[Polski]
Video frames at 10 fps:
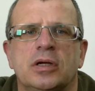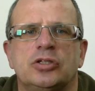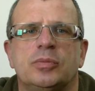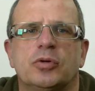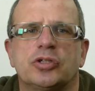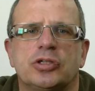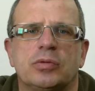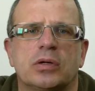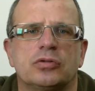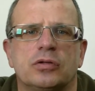czy może się
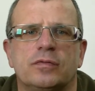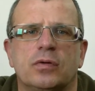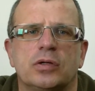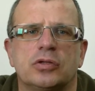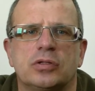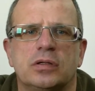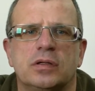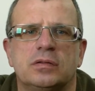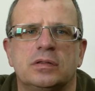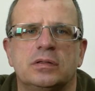jakoś odwołać od tej
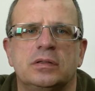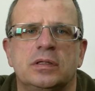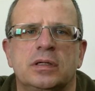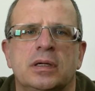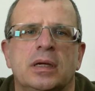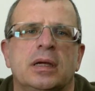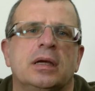decyzji.